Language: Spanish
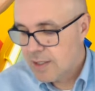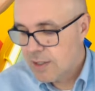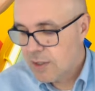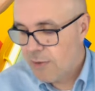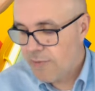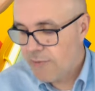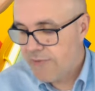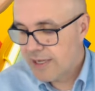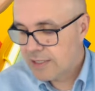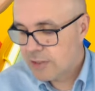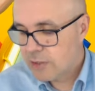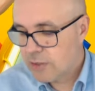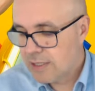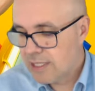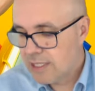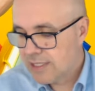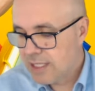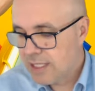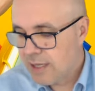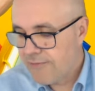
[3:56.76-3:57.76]
Los
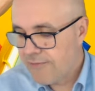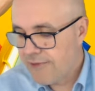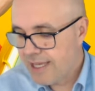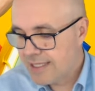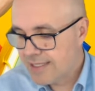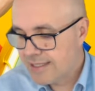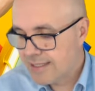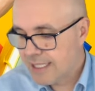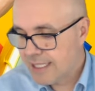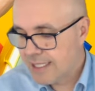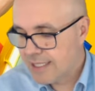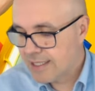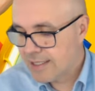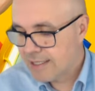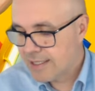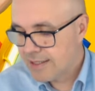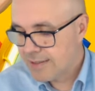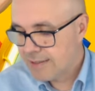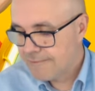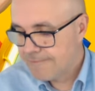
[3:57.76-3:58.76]
factores que
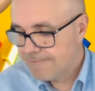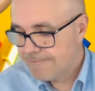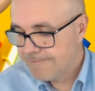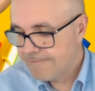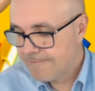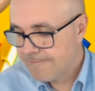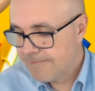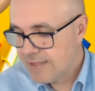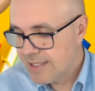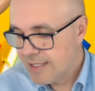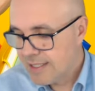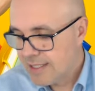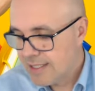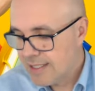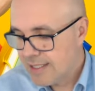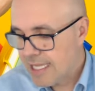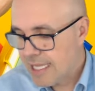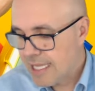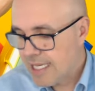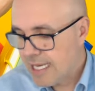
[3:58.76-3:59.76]
afectan
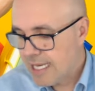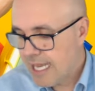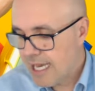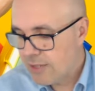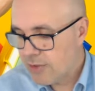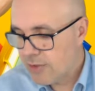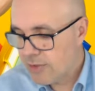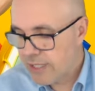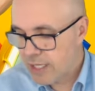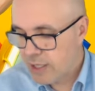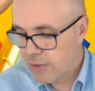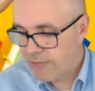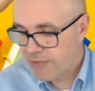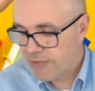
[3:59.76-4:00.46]
del lado de la